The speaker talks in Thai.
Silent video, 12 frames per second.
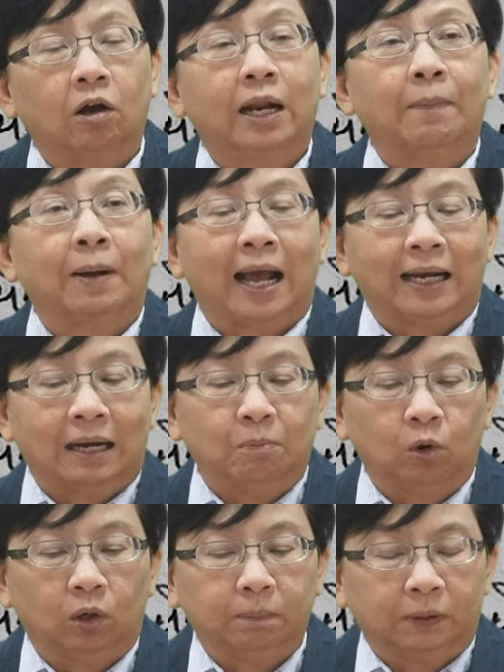ก็ทำการกบ
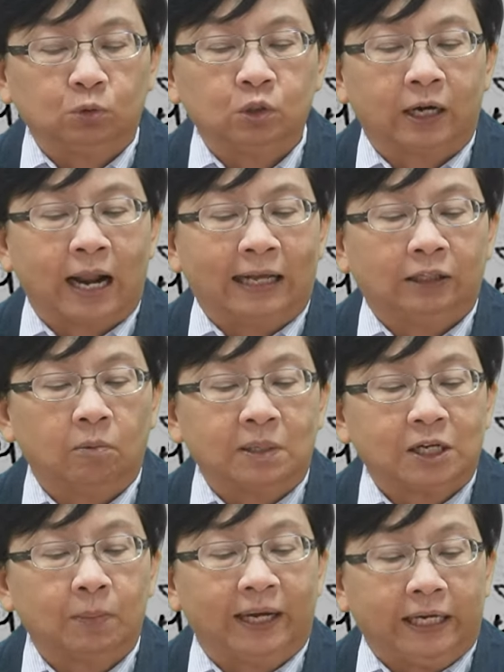ฏประทุษร้ายต่อพระ
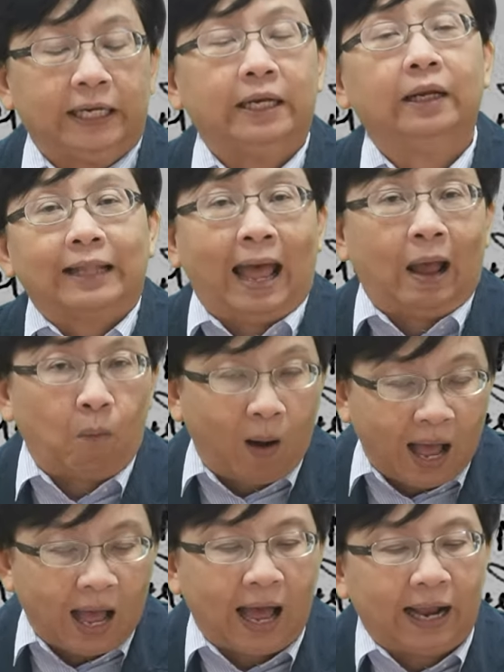เจ้าแผ่นดินแต่
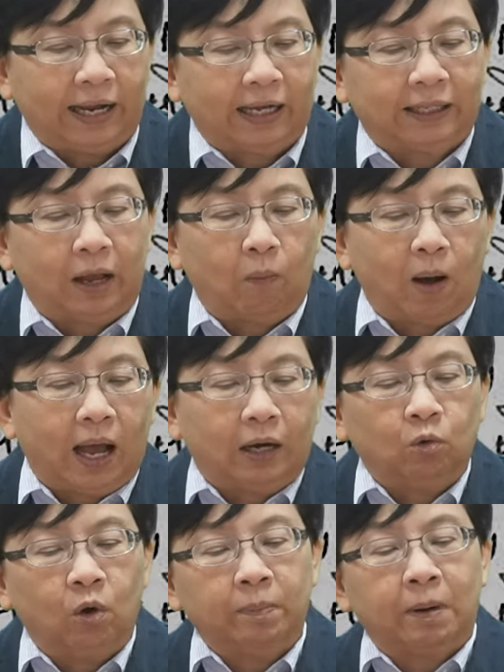ว่านะคะแต่ว่า
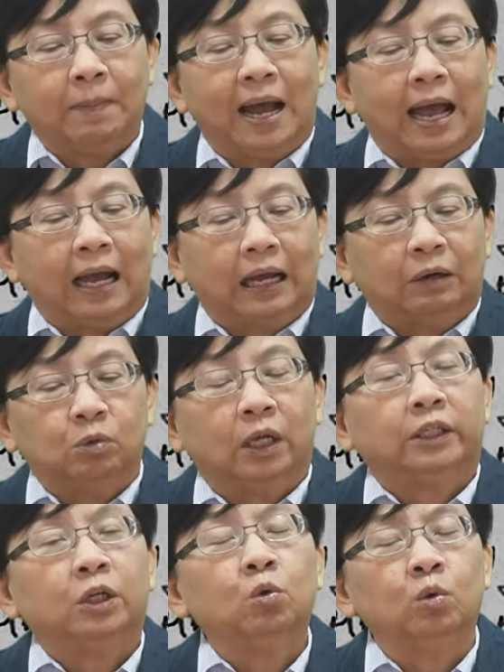ด้วยพระมหากรุณา
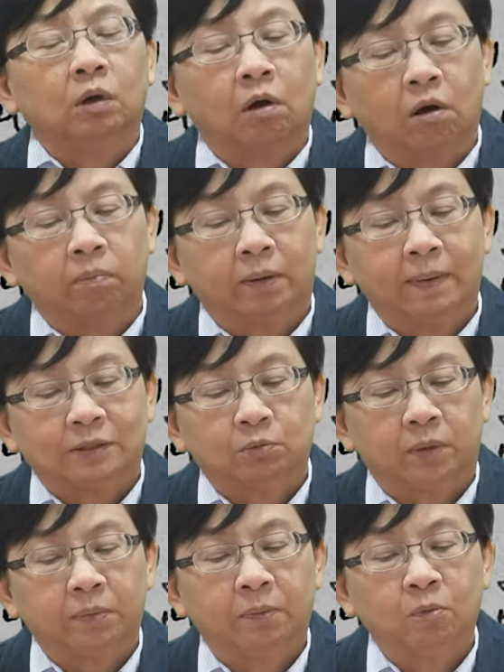ธิคุณของพระบาทสม
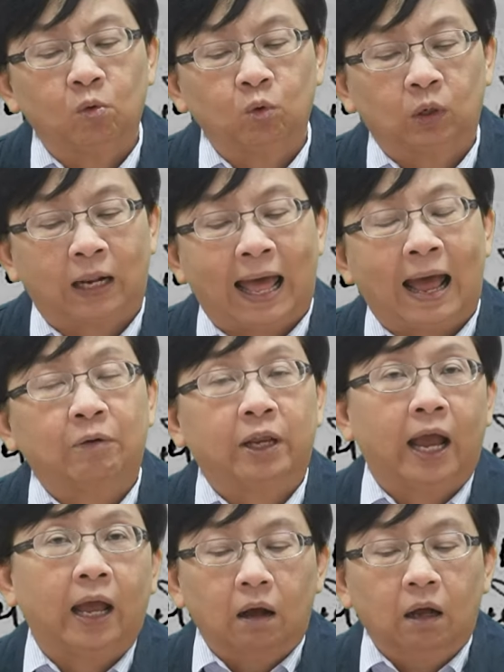เด็จพระมงกุฎเกล้าเนี่
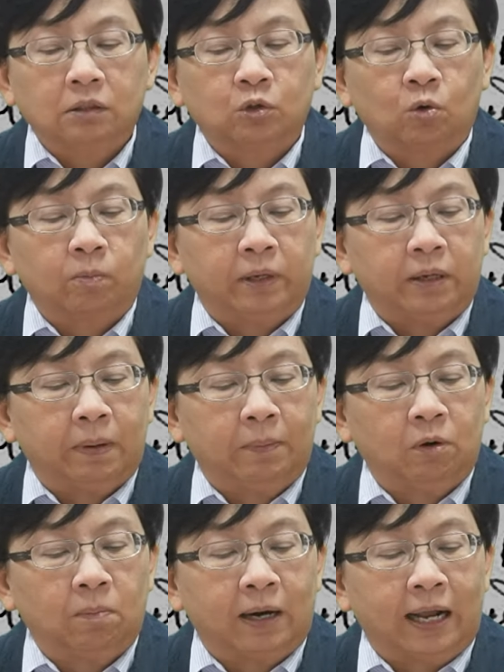ยก็ทรงมีพระบ
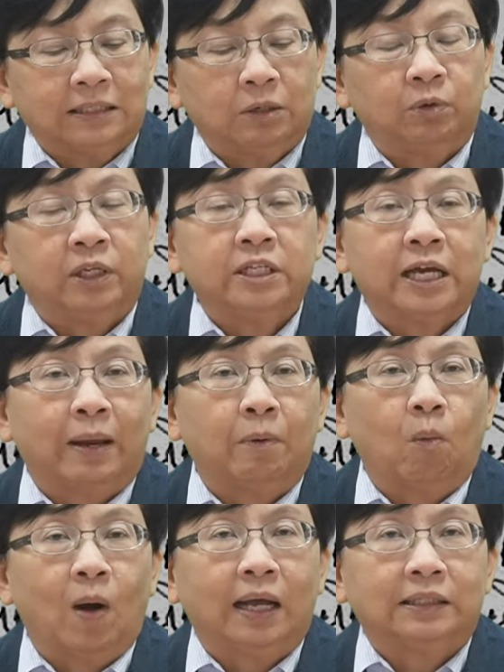รมราชวินิจฉัยบอ
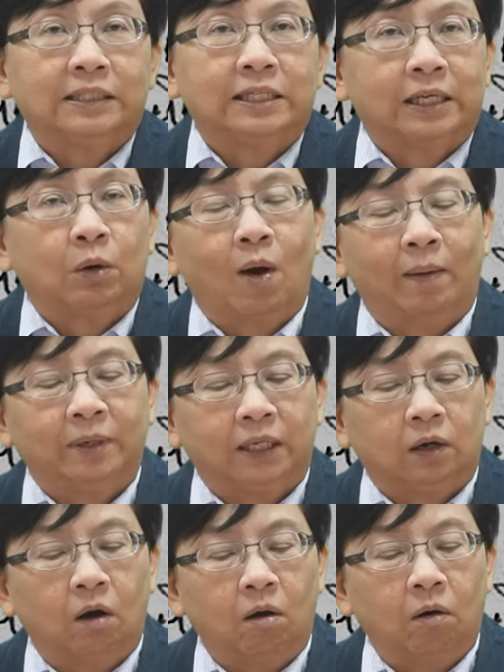กว่าจริงๆความผิด
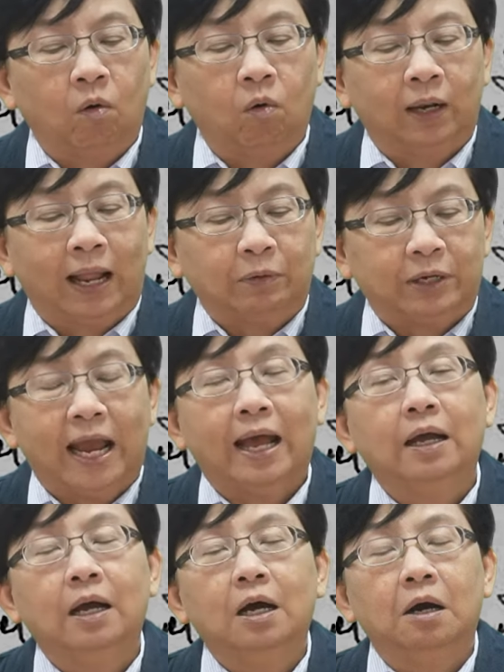ของคนเหล่านี้
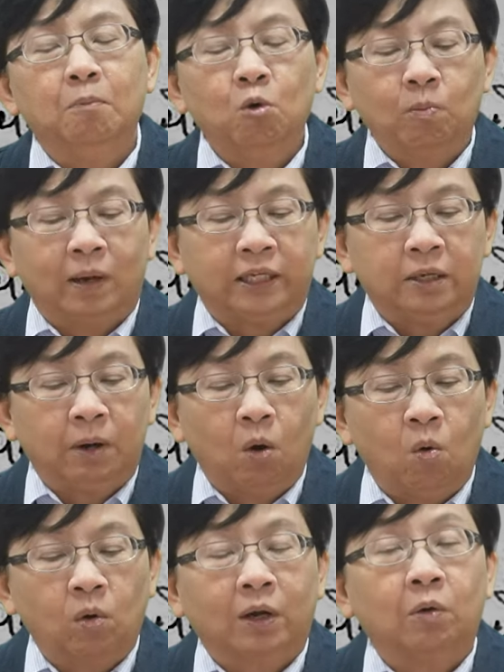มุ่งมาที่พระอ
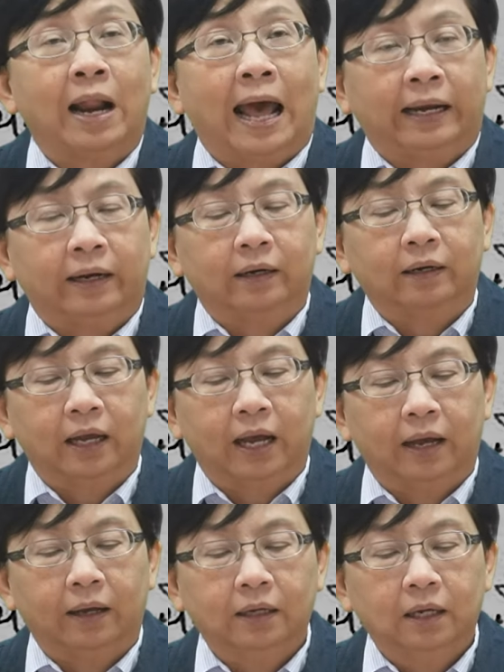งค์เท่านั้นนะคะ